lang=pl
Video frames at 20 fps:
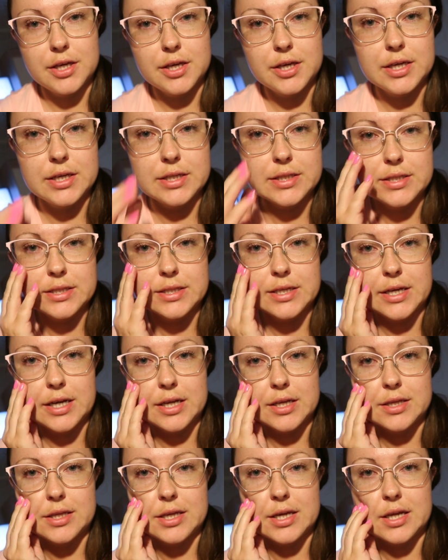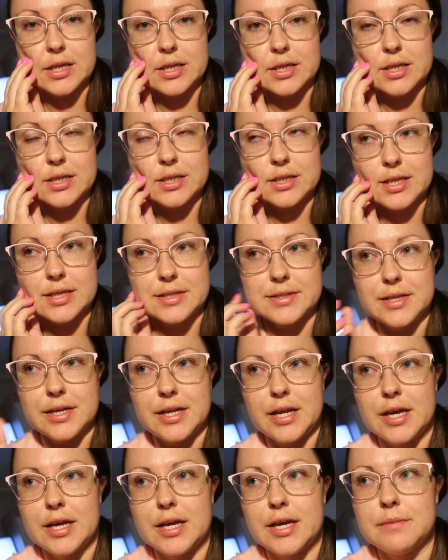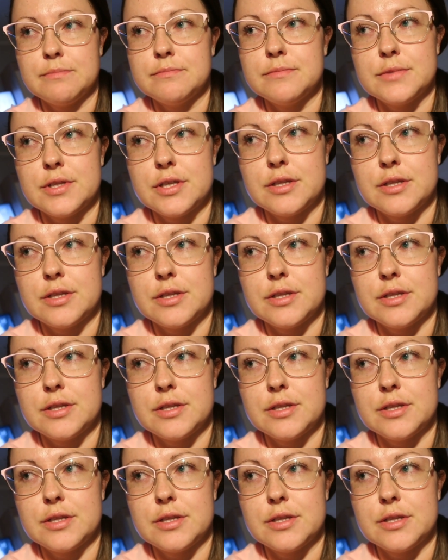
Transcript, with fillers: i ser, ten, ta seria,